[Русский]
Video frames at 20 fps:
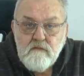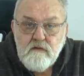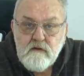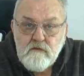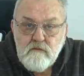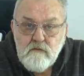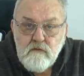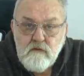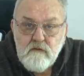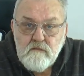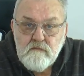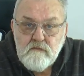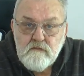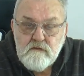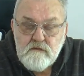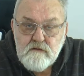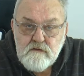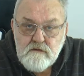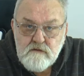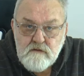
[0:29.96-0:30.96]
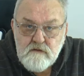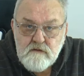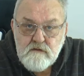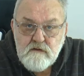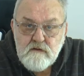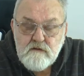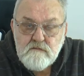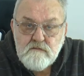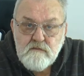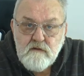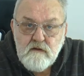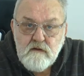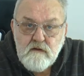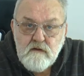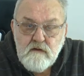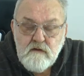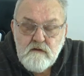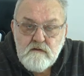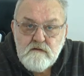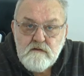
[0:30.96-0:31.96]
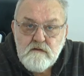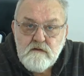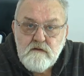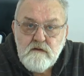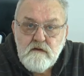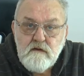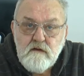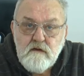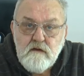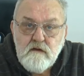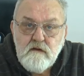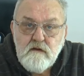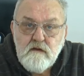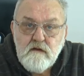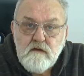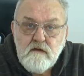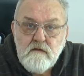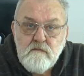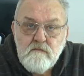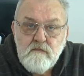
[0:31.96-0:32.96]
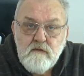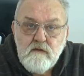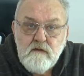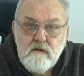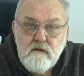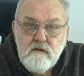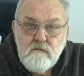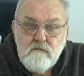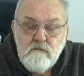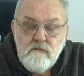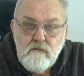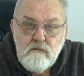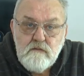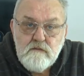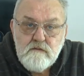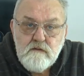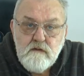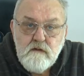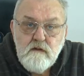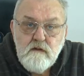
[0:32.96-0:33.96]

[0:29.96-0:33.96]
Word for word: котором сейчас располагается телерадиокомпания «Пульс»,